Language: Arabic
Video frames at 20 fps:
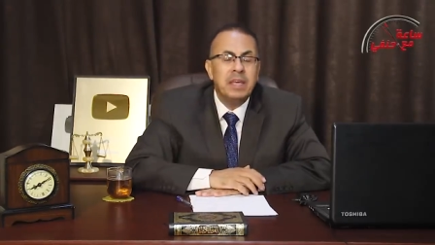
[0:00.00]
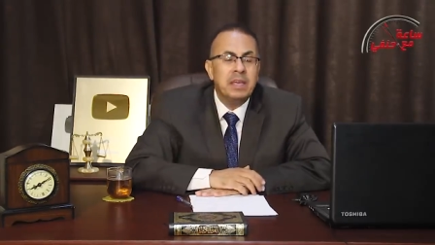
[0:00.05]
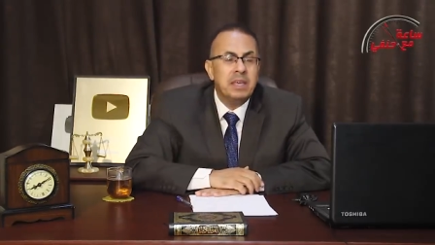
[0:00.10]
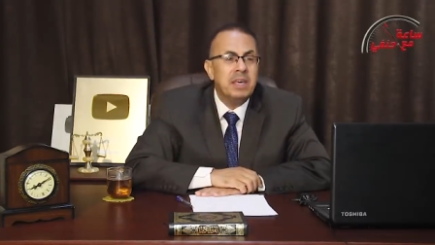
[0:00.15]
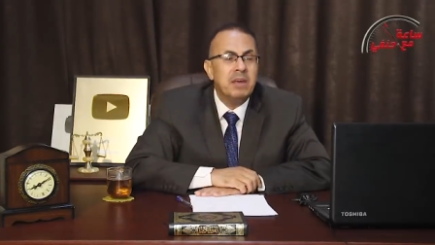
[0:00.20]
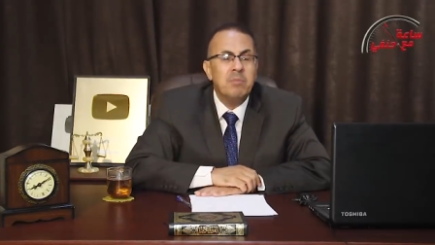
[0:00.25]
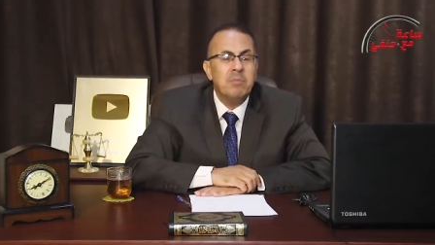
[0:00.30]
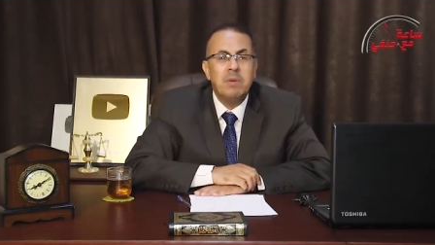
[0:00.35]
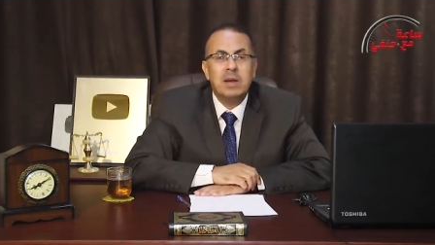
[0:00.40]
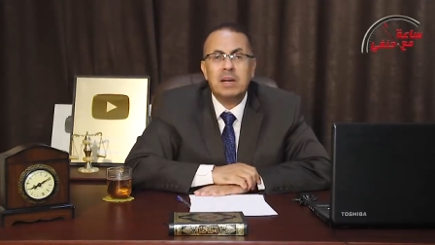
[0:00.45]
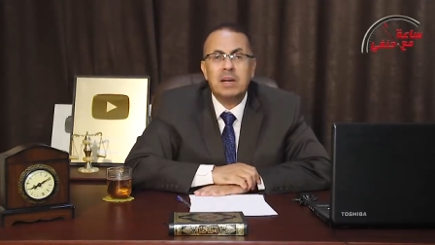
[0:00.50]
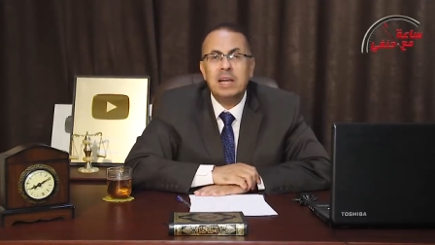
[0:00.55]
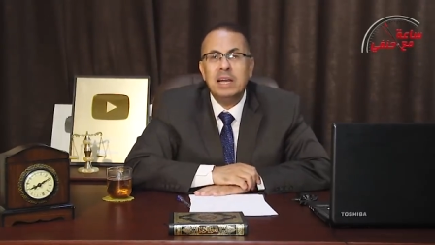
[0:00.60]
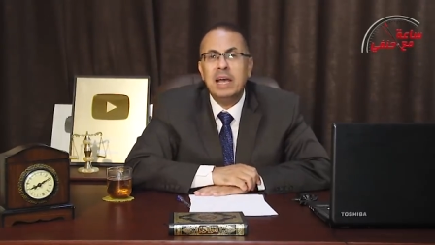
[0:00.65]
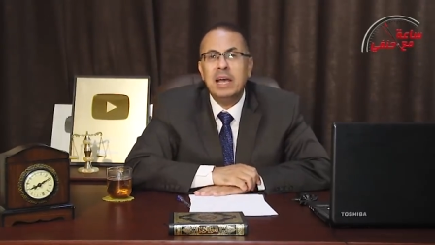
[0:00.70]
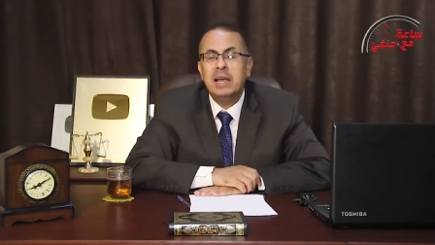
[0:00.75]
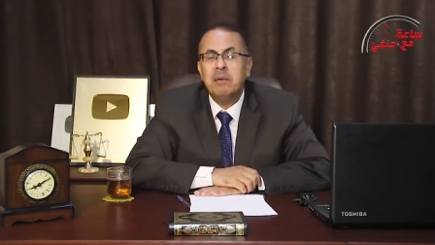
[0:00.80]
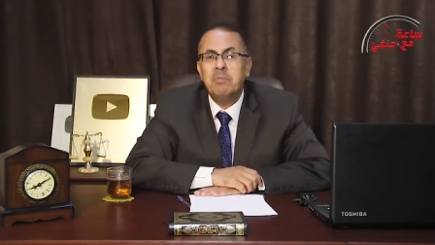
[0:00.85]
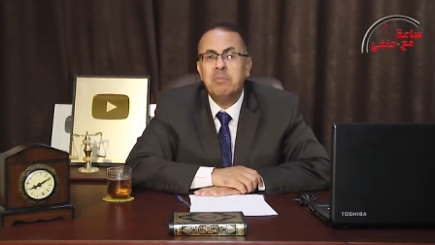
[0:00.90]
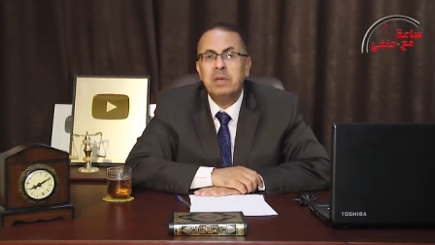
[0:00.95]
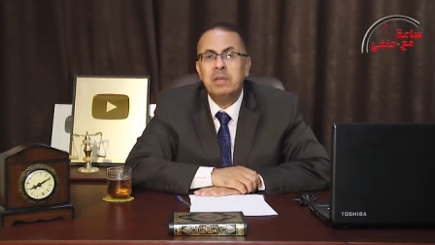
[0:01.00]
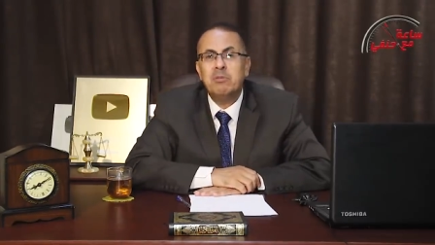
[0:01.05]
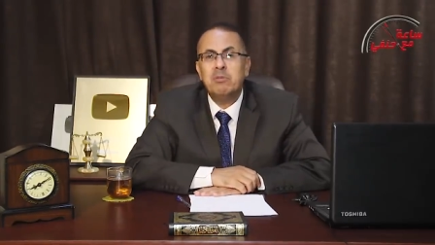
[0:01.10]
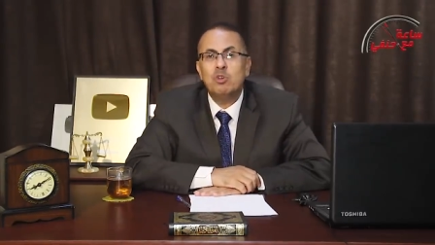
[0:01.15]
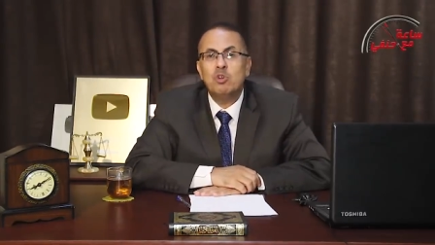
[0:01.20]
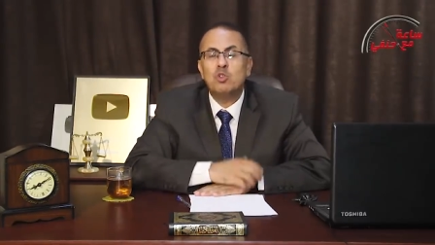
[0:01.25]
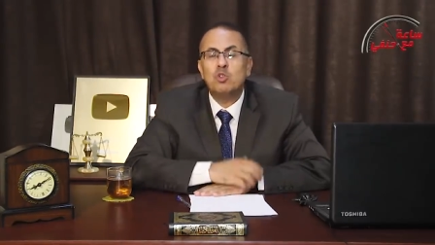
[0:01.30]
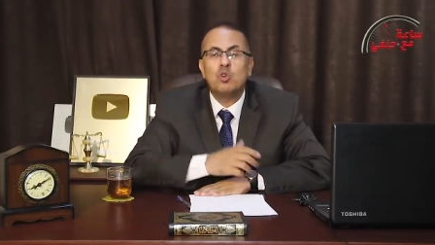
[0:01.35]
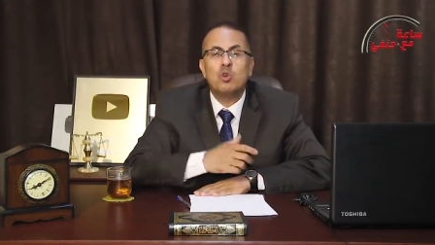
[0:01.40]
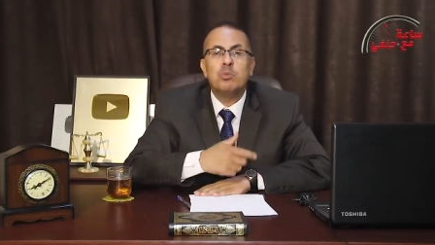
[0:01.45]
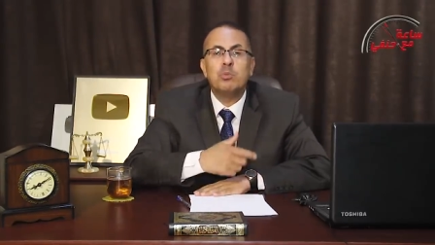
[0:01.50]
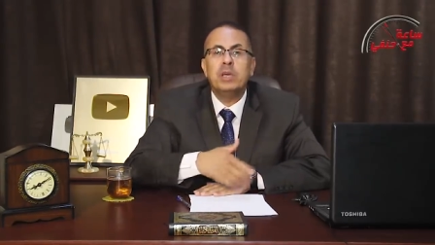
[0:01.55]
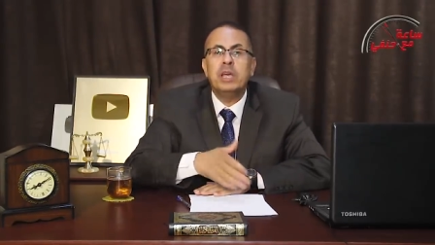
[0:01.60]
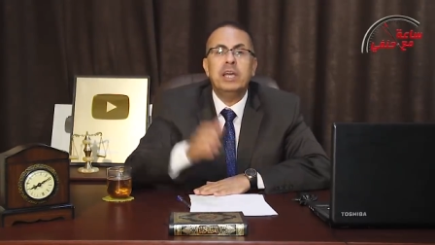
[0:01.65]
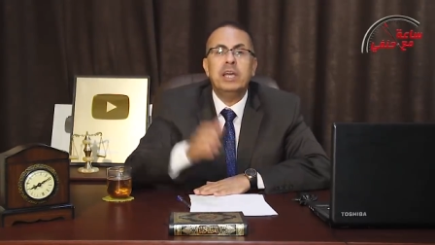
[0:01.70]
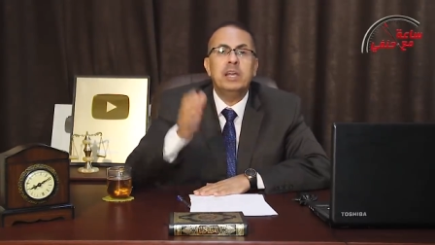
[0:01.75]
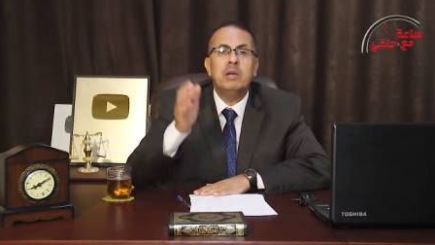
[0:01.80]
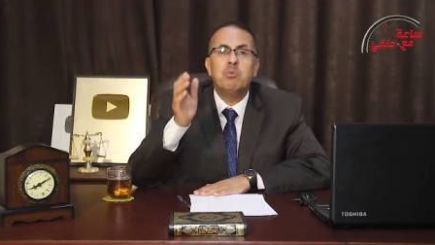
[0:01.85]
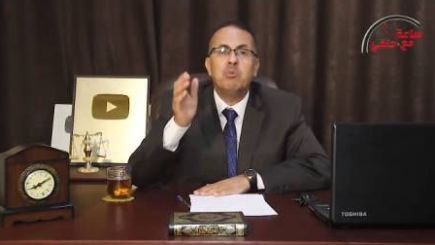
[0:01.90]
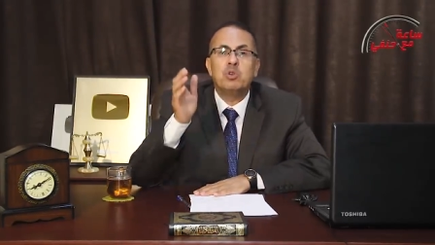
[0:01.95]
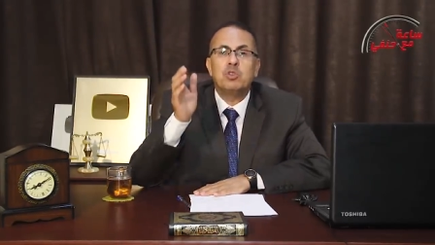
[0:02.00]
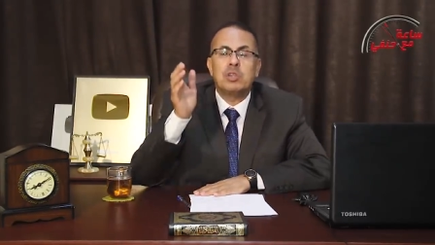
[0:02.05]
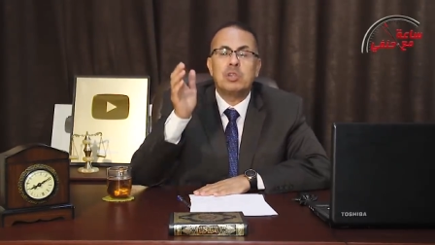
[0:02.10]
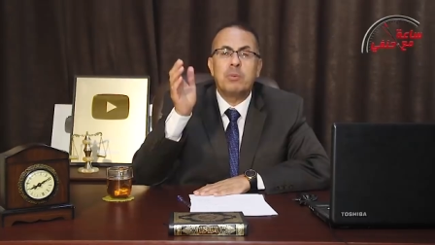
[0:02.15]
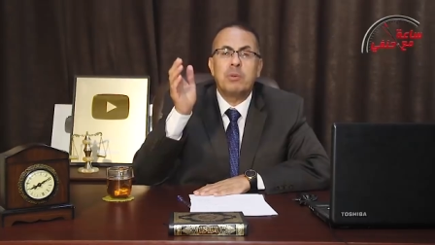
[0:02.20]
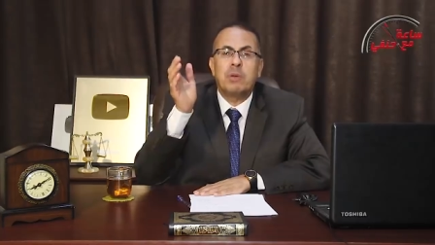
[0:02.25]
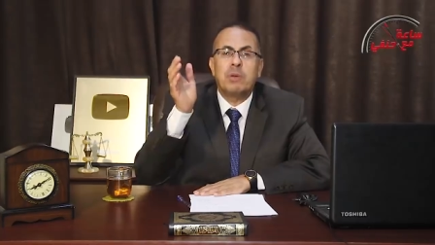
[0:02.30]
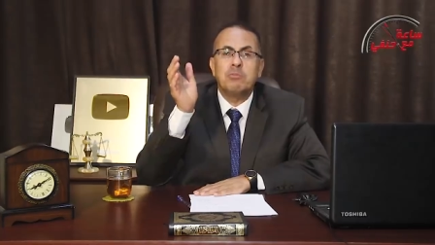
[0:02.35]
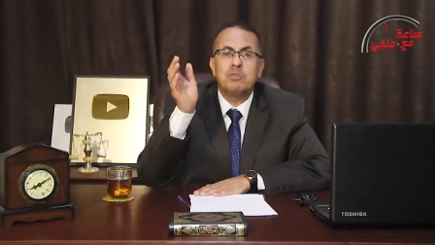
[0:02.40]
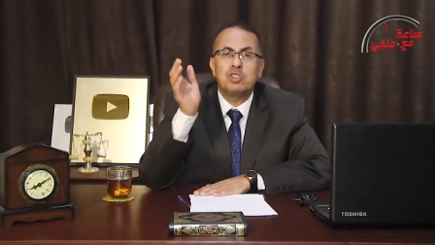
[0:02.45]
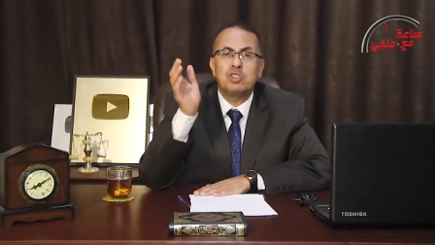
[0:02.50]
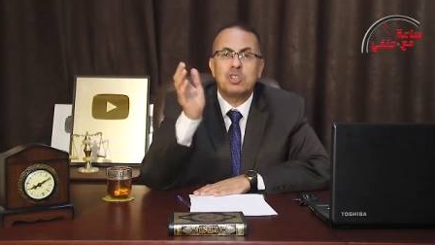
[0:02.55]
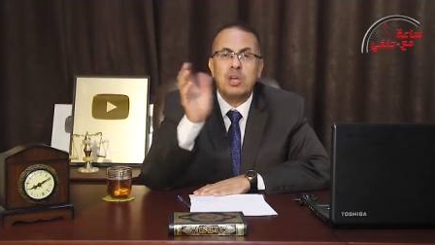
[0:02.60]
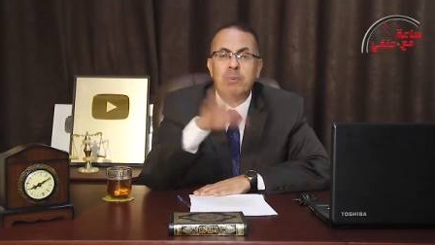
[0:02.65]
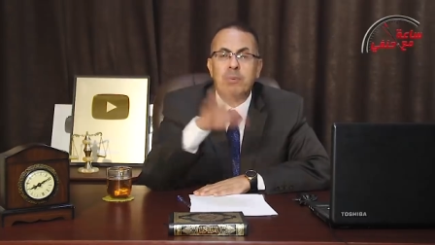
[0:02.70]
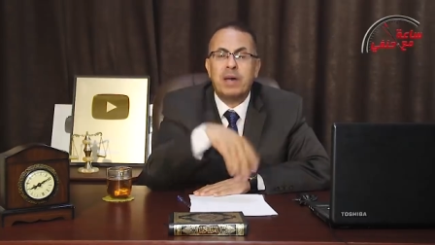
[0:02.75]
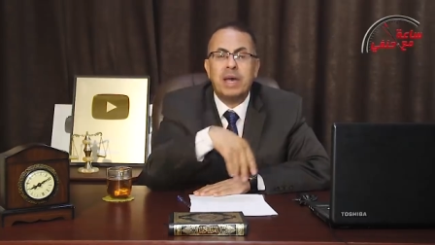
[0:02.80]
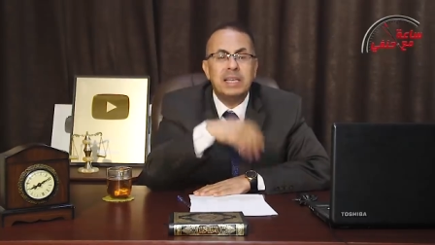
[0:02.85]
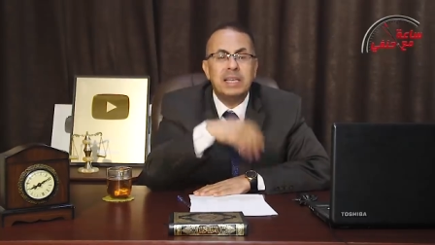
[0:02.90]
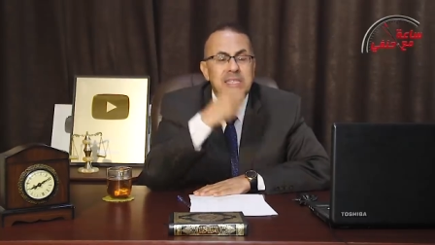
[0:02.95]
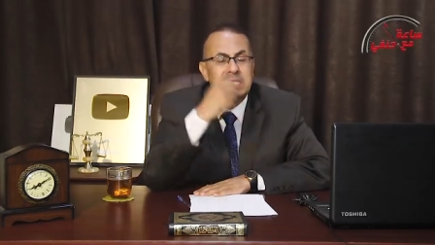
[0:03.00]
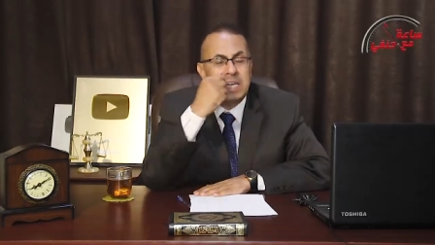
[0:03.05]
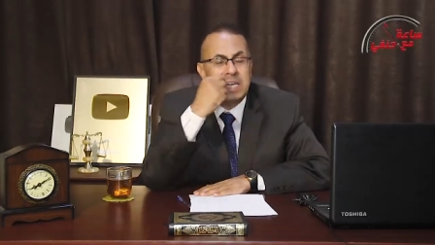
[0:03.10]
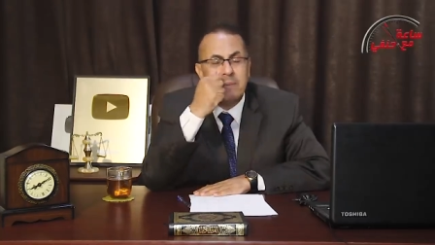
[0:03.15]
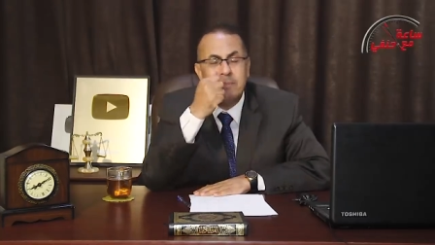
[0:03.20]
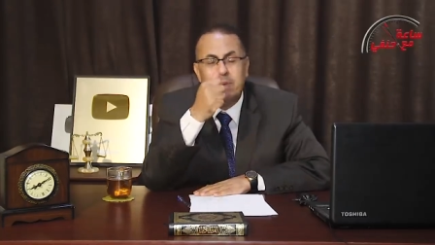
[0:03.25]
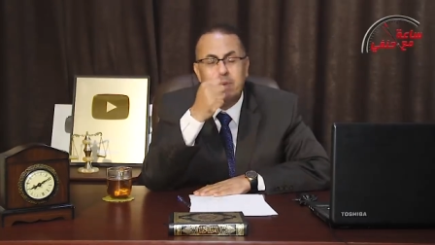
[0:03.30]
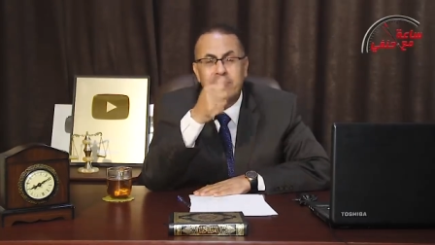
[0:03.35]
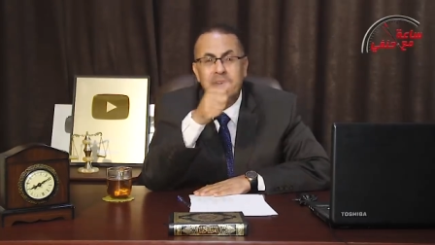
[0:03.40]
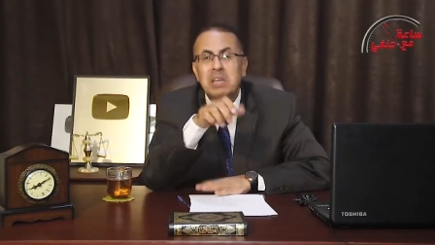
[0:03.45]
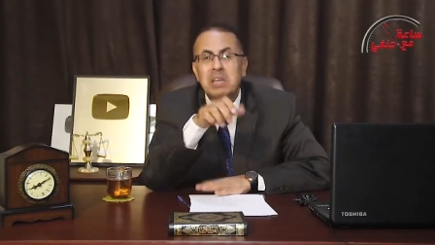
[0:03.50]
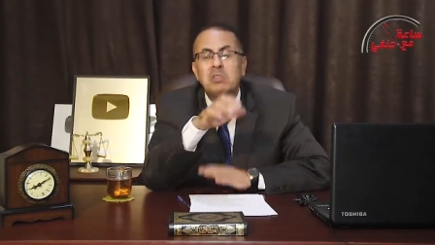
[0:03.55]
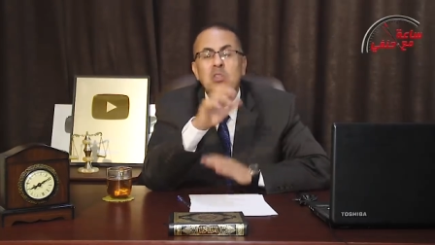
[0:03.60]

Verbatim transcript: جه مره لقى البيت يضرب يقلب والطبيخ مش طبخه يسامح